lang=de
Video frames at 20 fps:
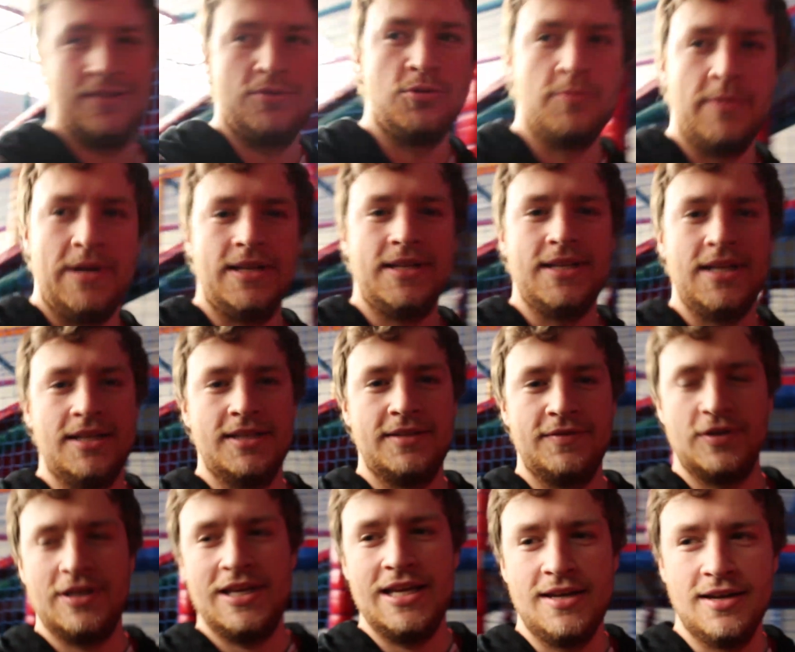tut man nicht alles
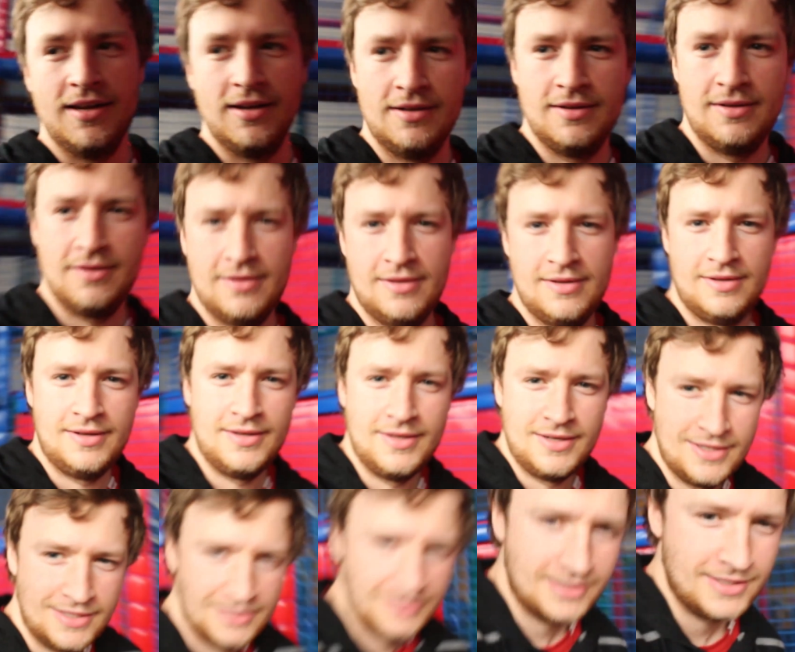für Kinder.
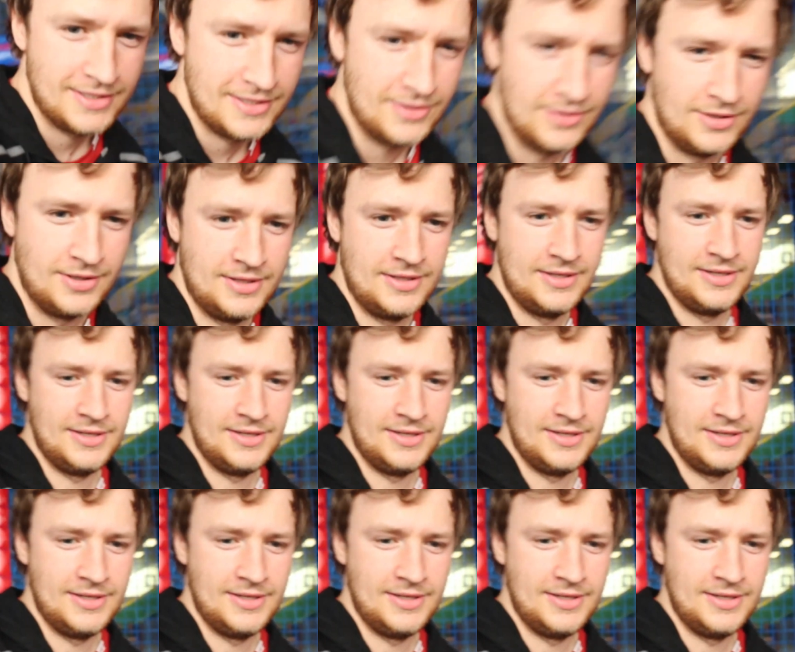So.